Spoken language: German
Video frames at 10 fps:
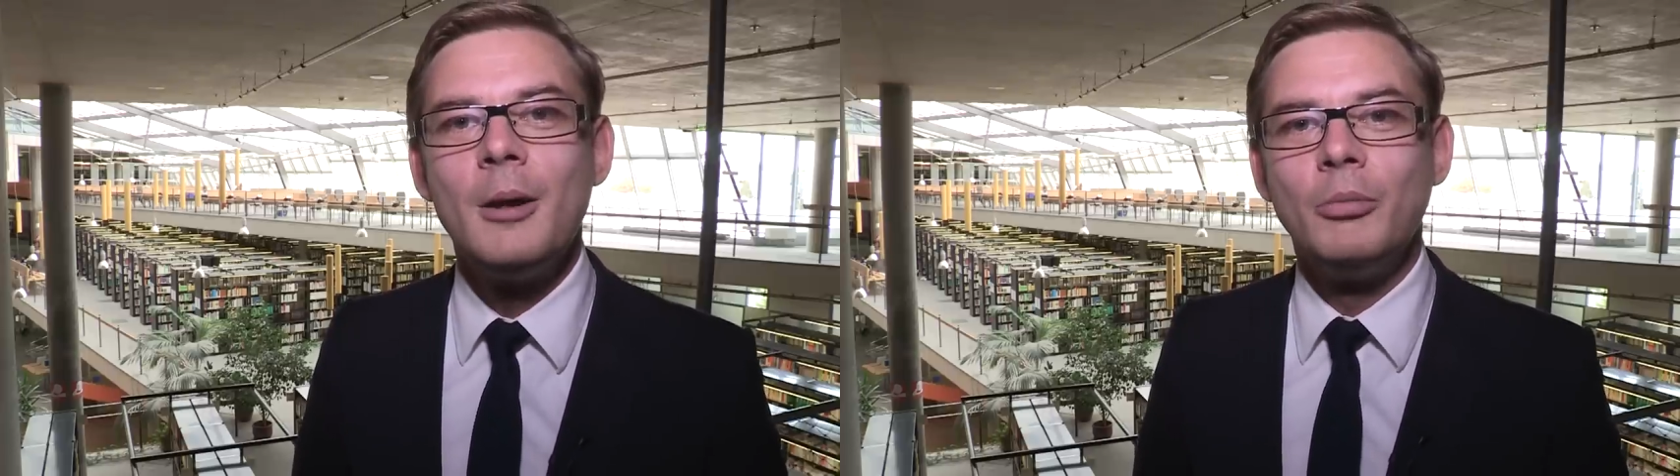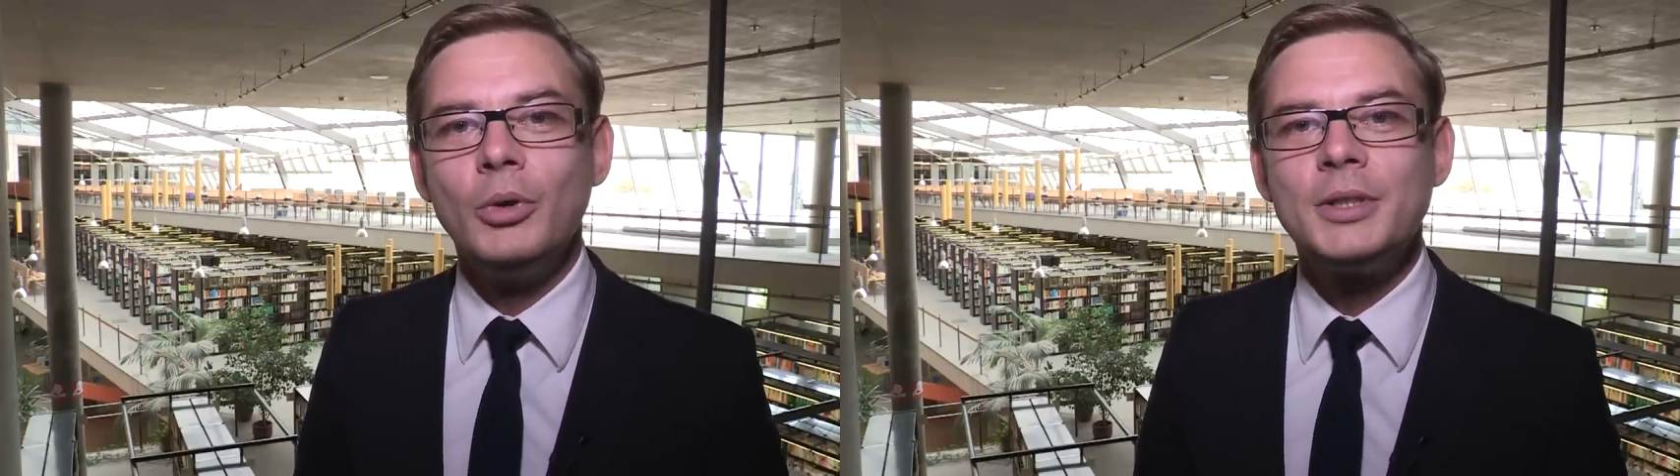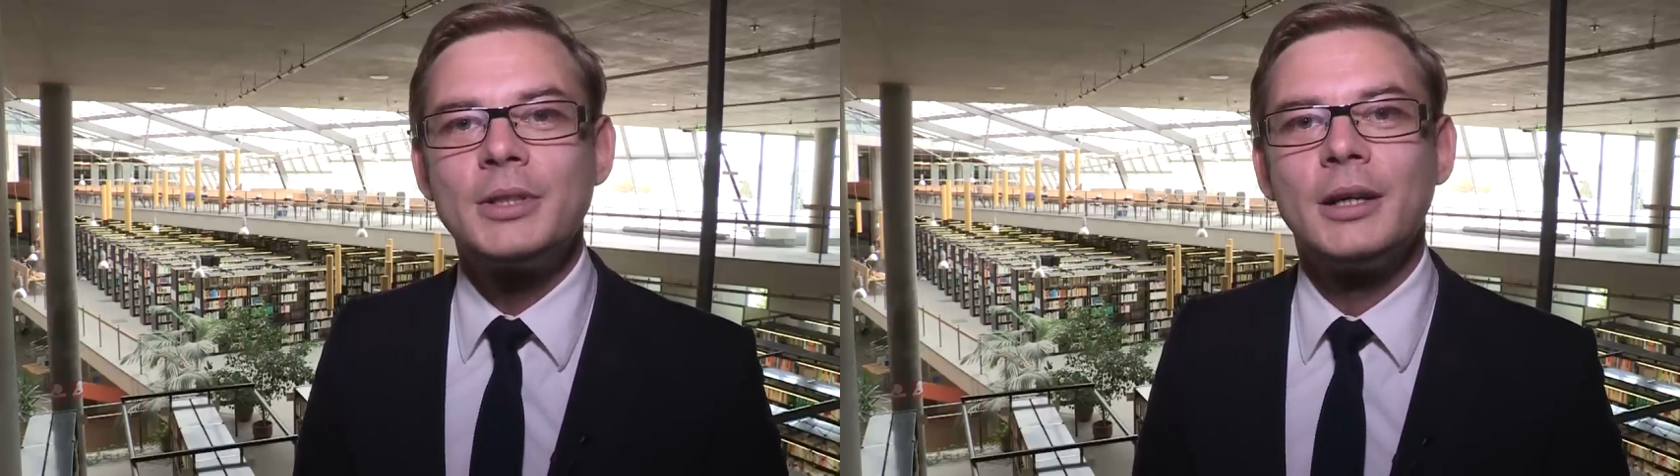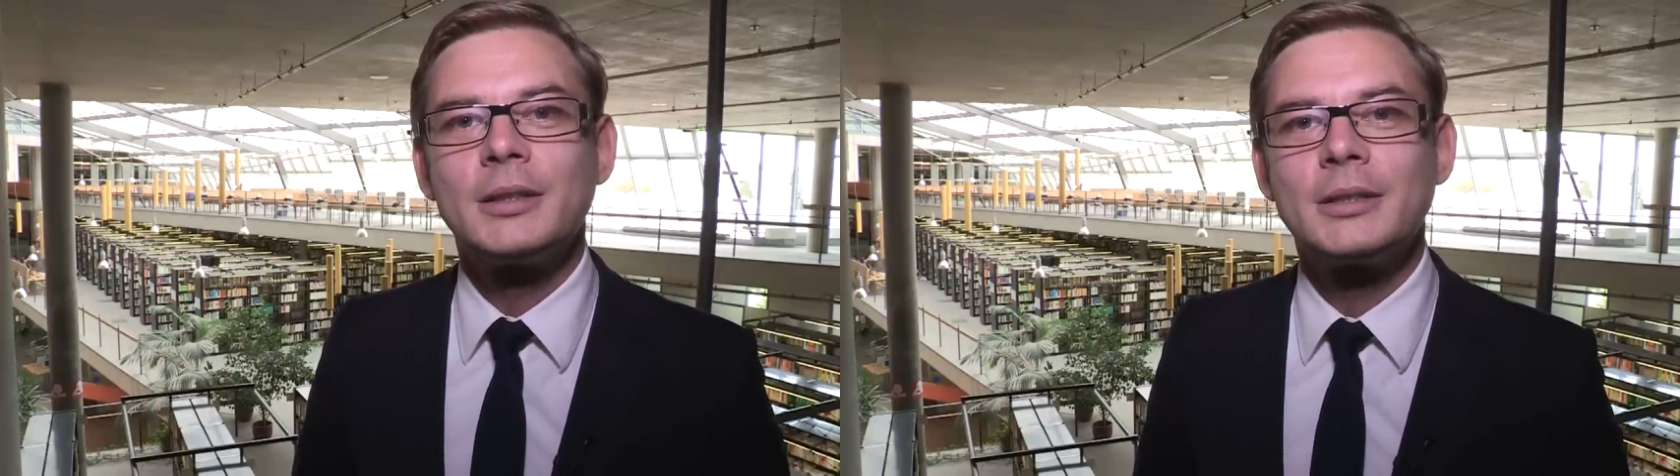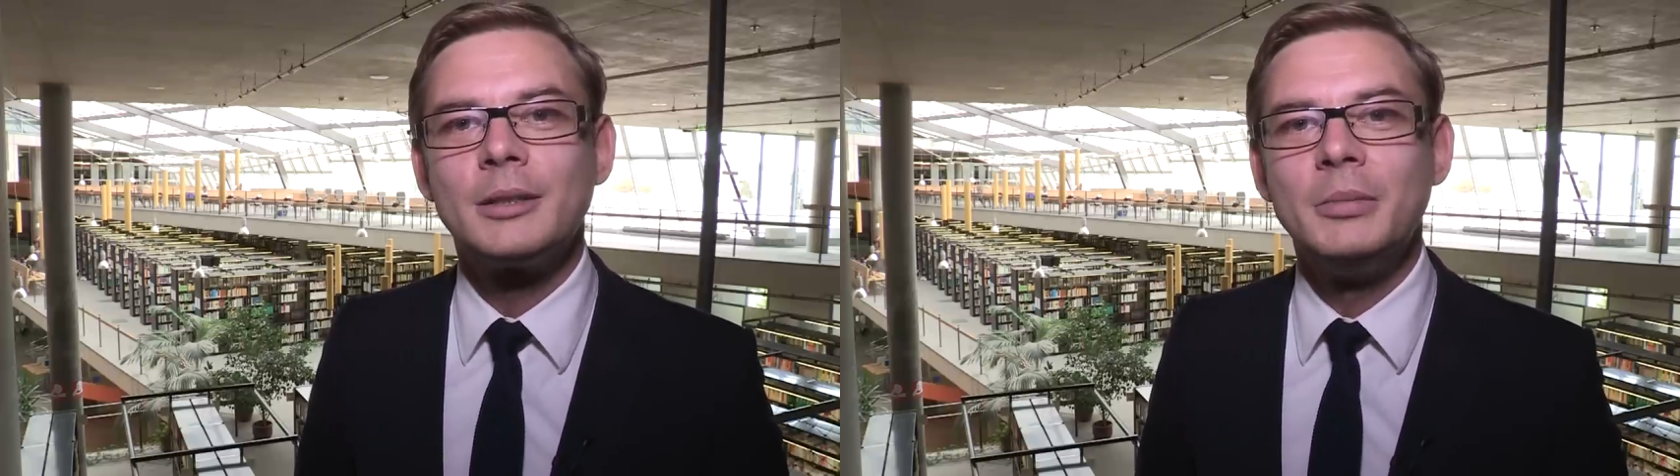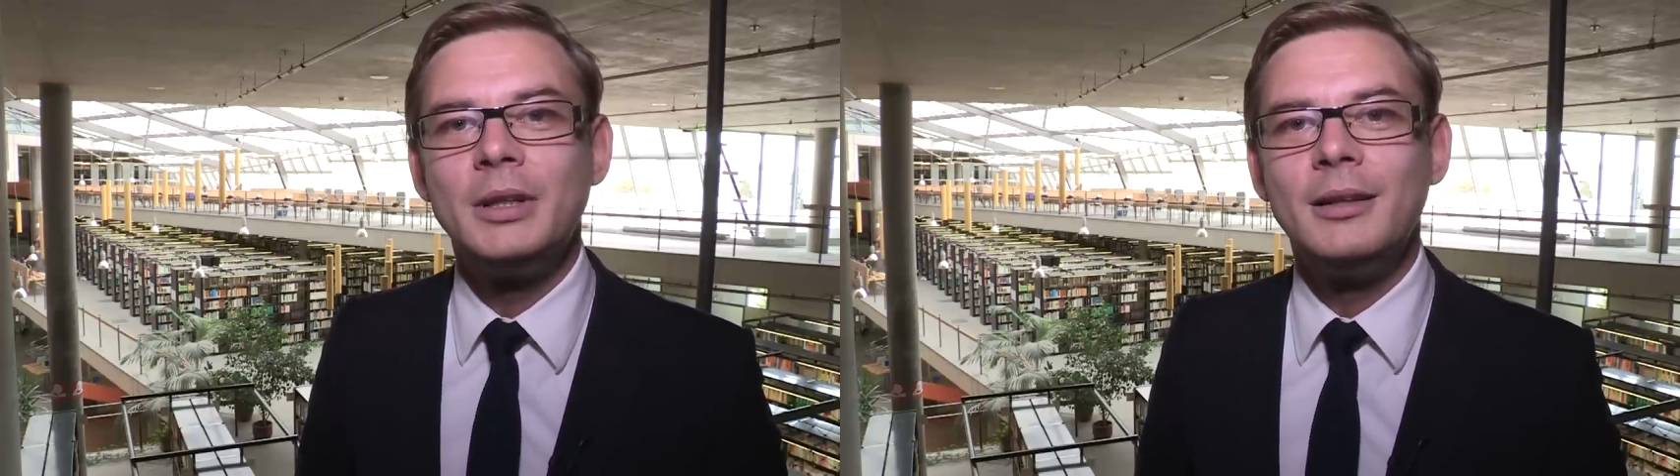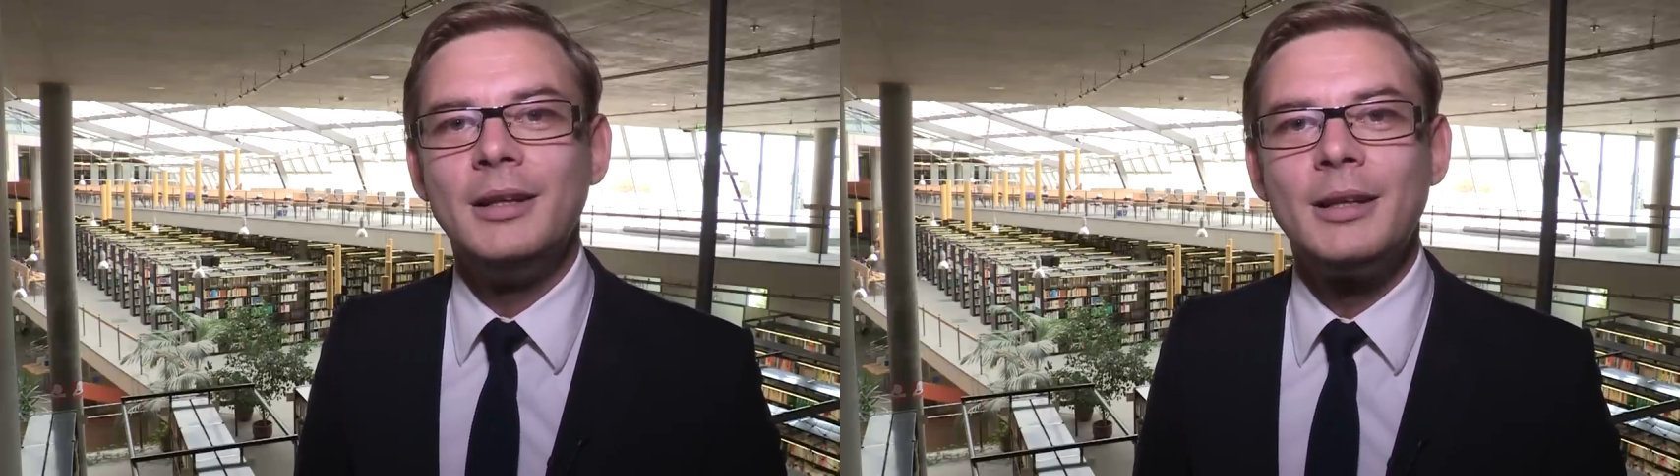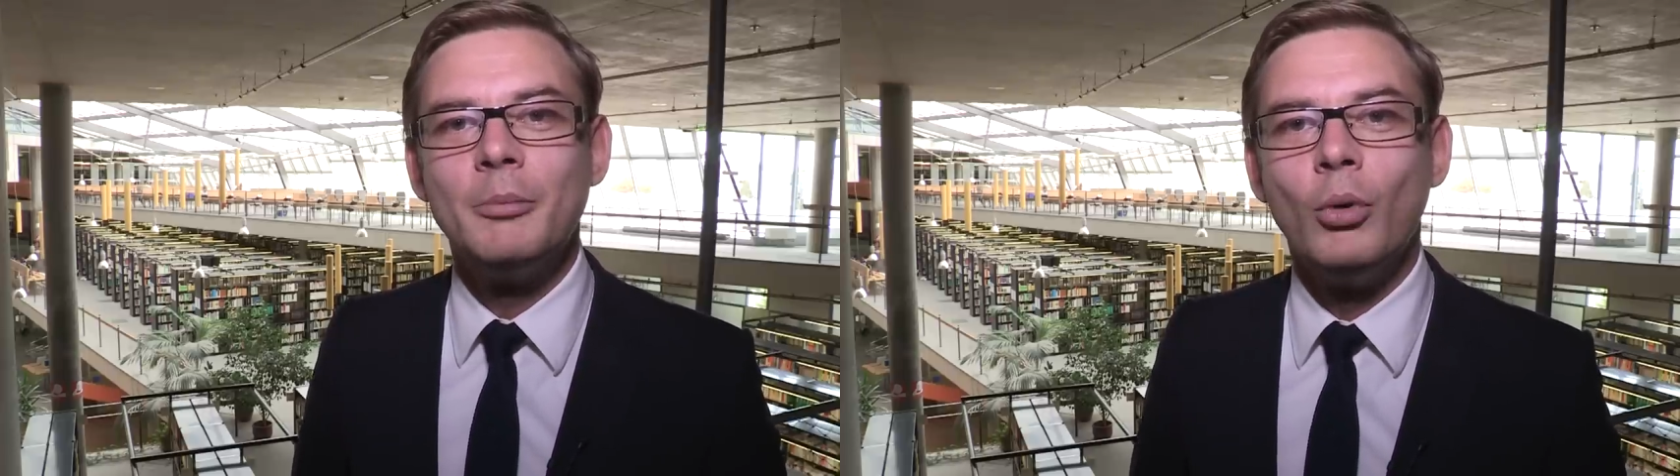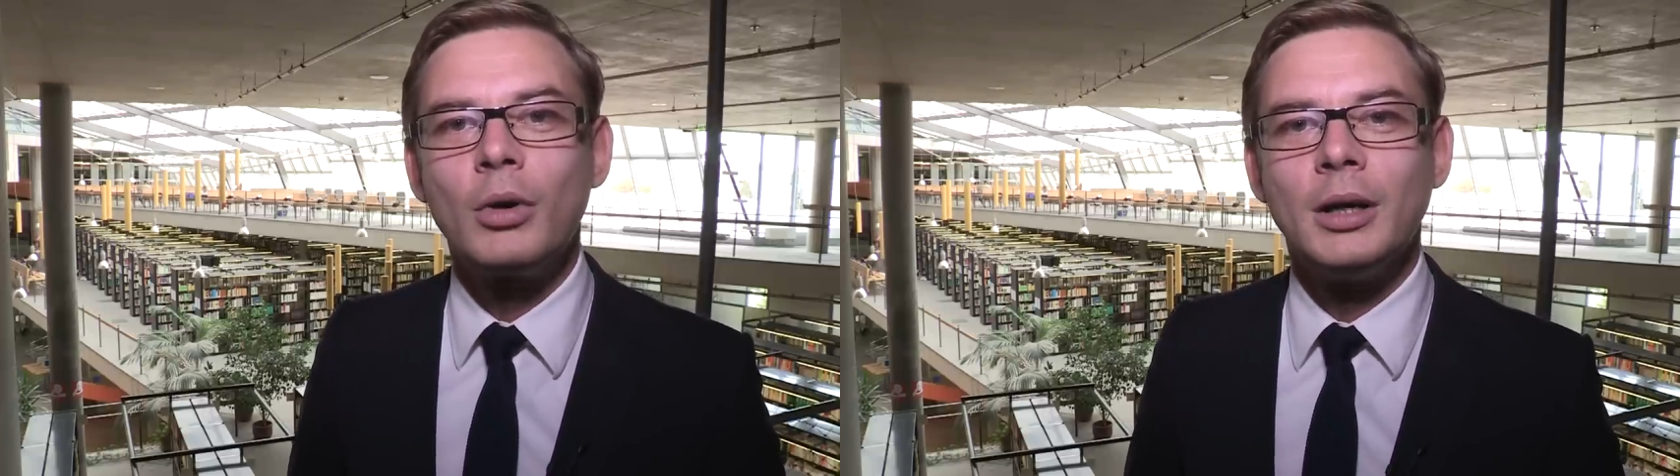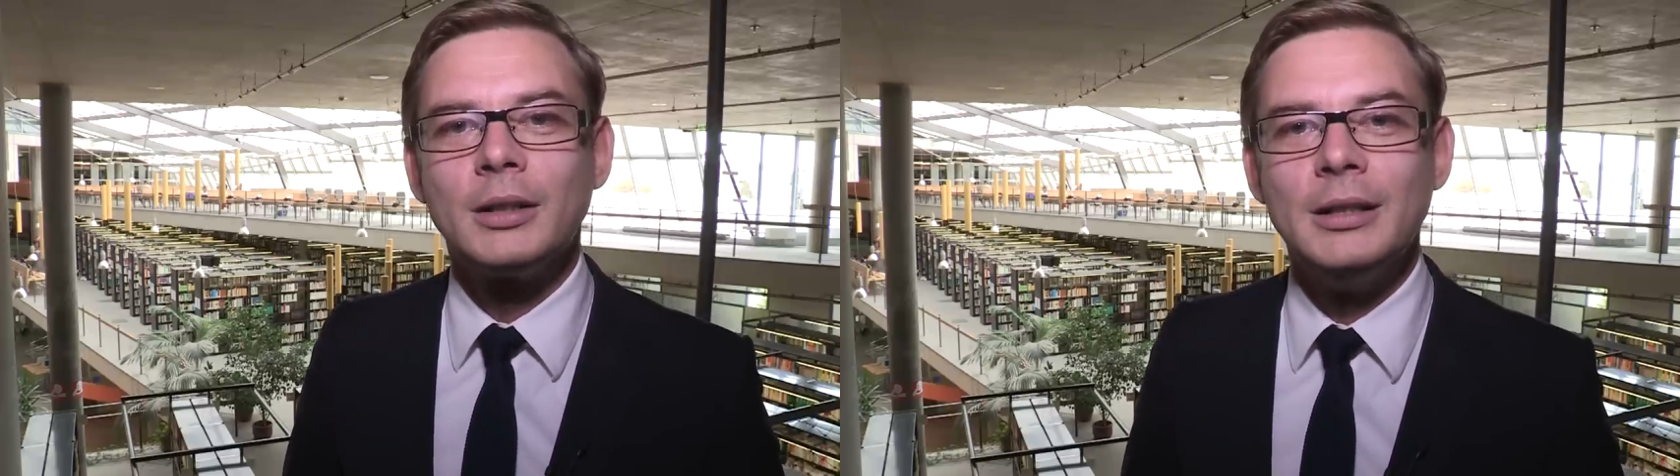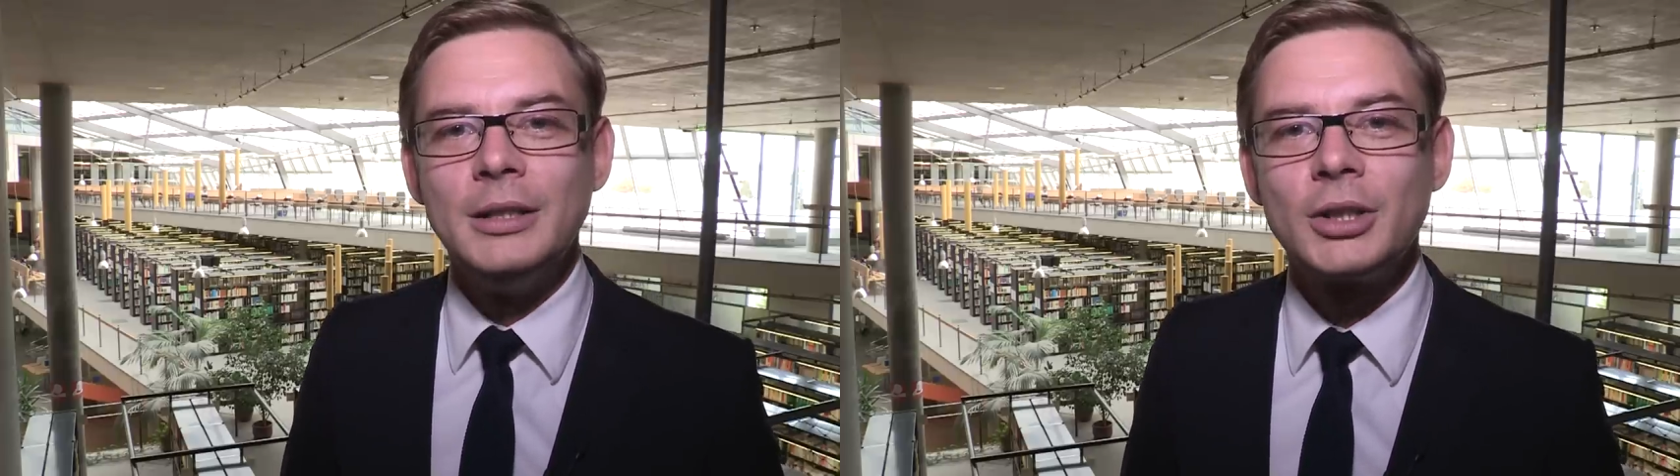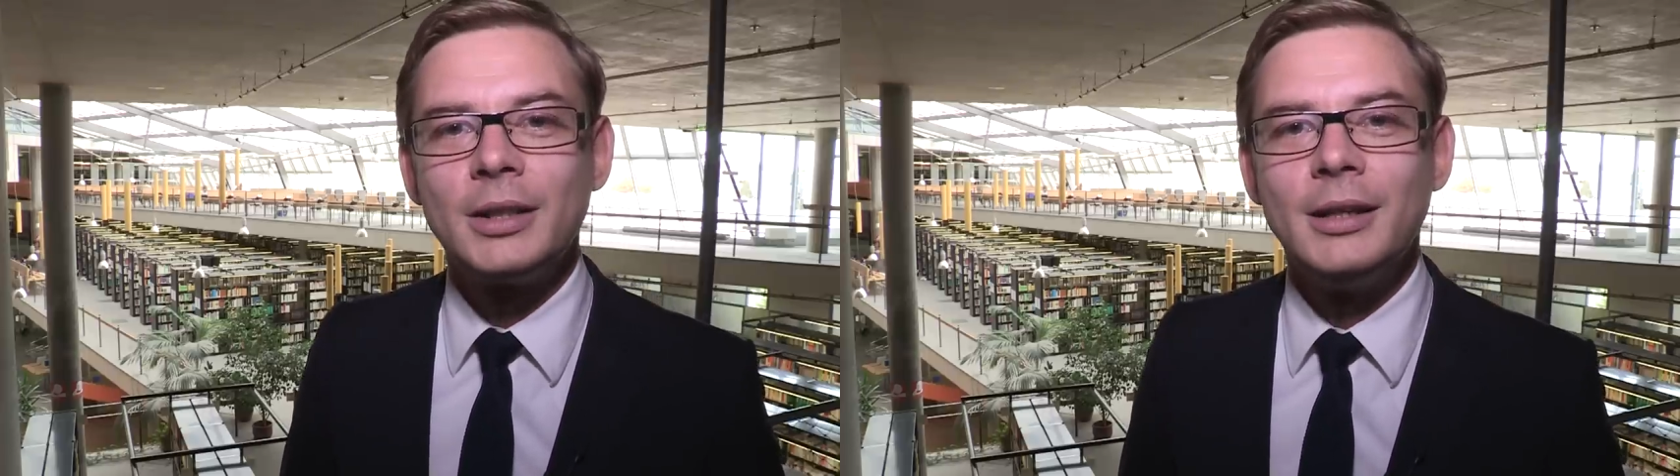Bundestagsmitglied Burkhard Lischka,